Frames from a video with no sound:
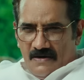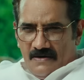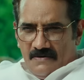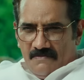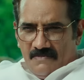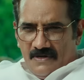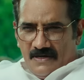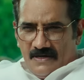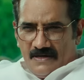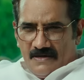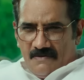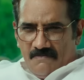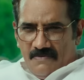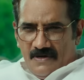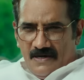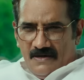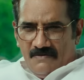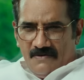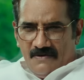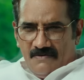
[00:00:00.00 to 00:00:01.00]
अगर उसे
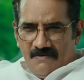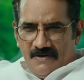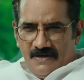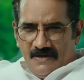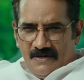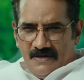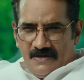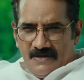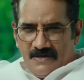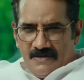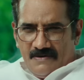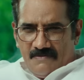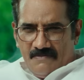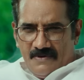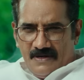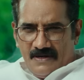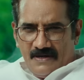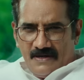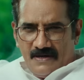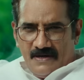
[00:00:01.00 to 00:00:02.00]
हमारी ताकत
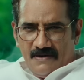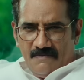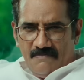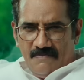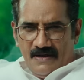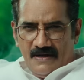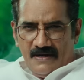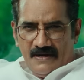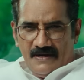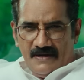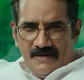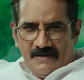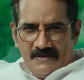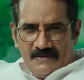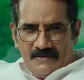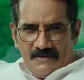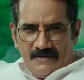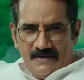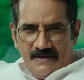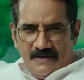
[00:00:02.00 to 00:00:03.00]
बनाना है तो हमें
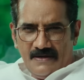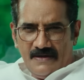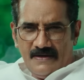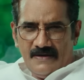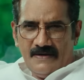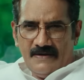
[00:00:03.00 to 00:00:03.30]
पहले